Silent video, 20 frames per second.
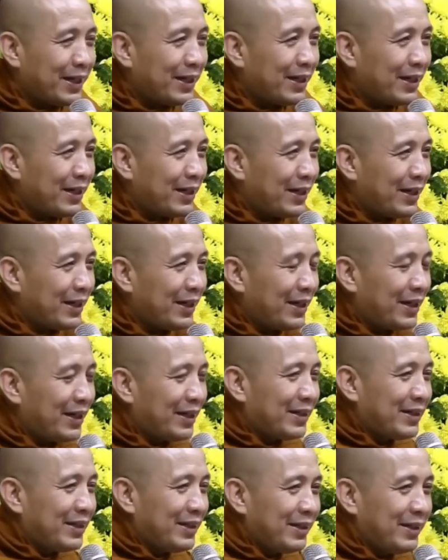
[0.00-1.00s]

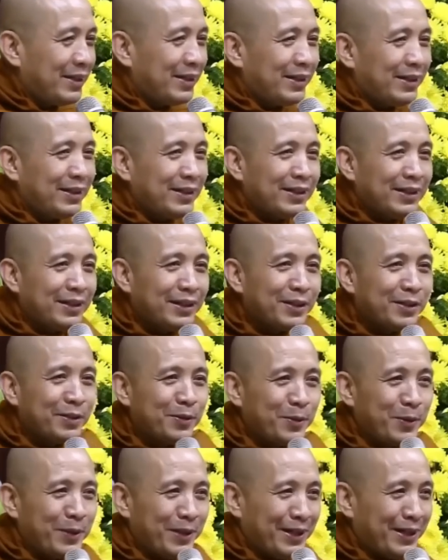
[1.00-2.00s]
tha thiết
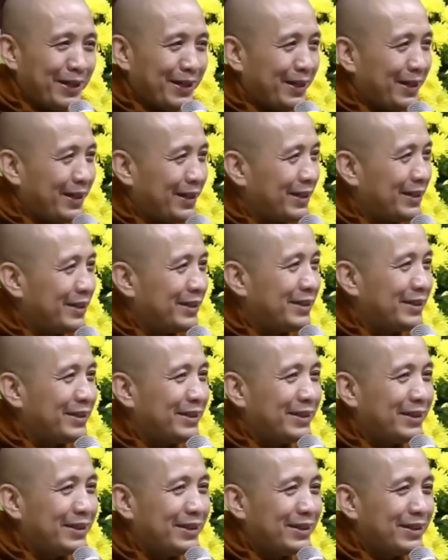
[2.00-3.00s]

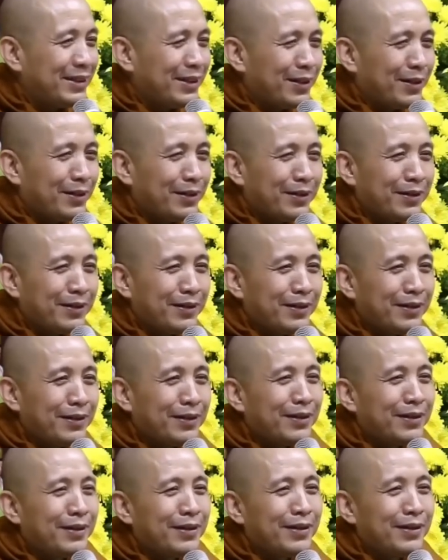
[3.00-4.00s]
nguyện
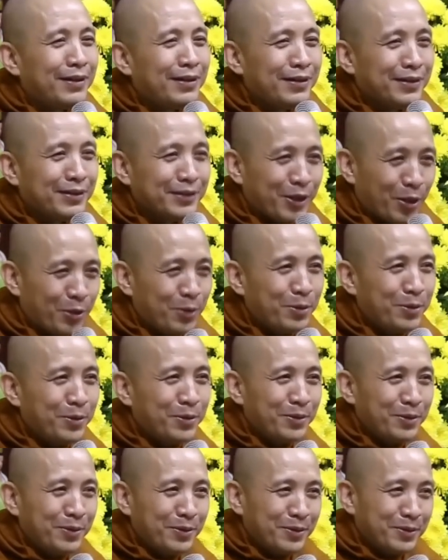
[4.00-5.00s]
lo tu
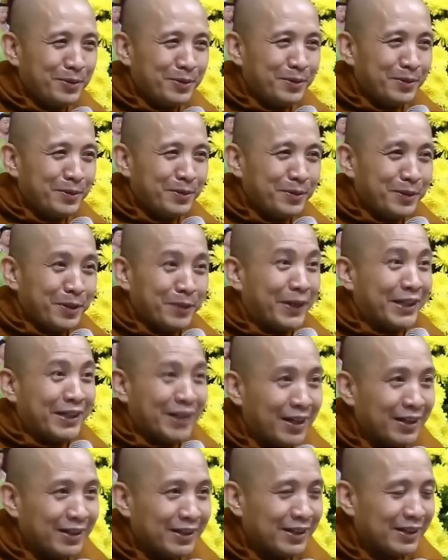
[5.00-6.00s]
chứ không
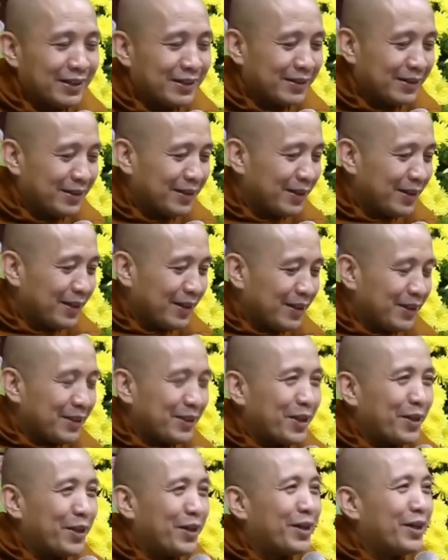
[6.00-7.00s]
phải chơi nghe
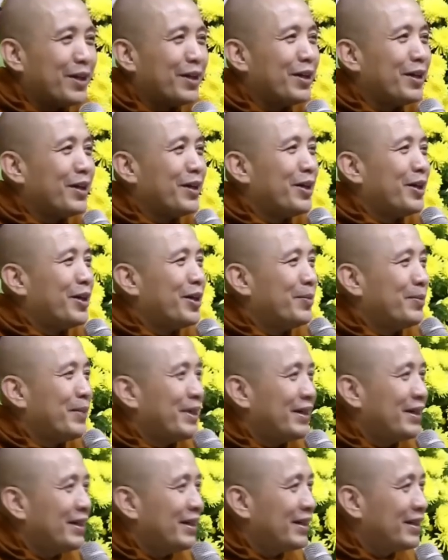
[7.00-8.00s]

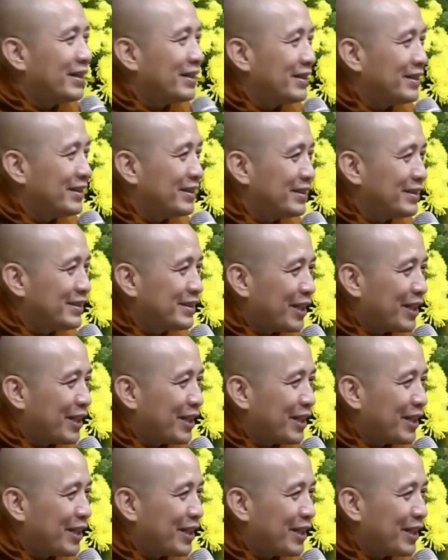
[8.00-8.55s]
cho bớt